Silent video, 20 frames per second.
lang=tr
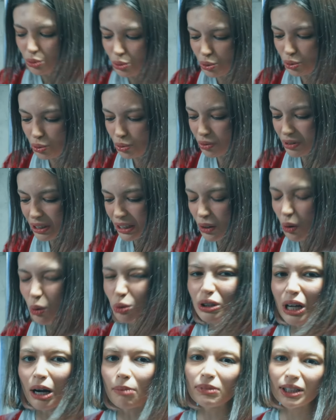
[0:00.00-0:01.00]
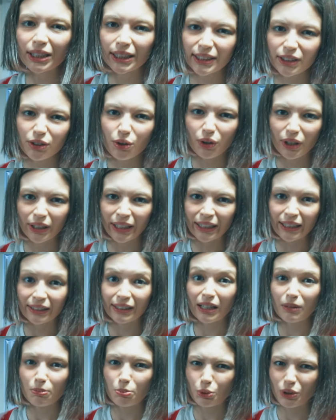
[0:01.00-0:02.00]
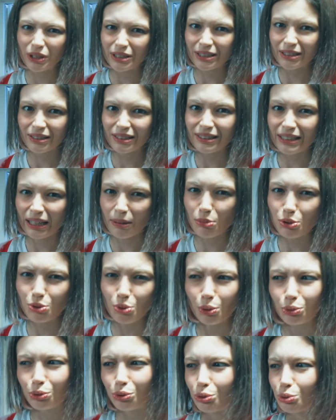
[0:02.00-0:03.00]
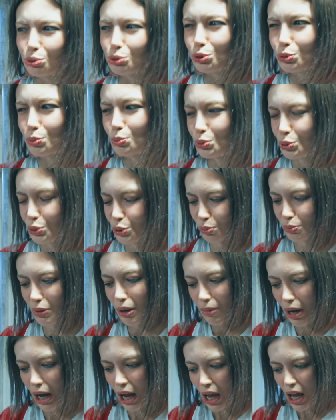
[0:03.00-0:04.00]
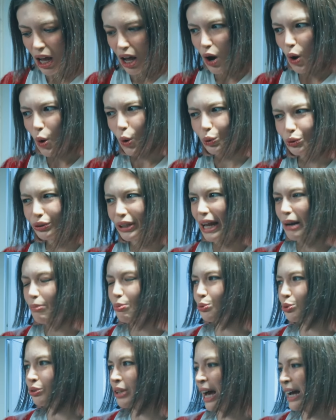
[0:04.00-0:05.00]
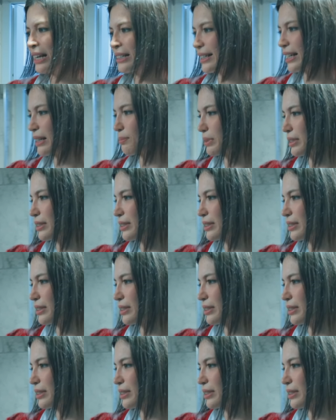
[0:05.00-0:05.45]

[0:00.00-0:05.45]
üstündeki o damlaları görene kadar burasının temiz olduğunu düşünmüştüm ama onlar bütün her şeyi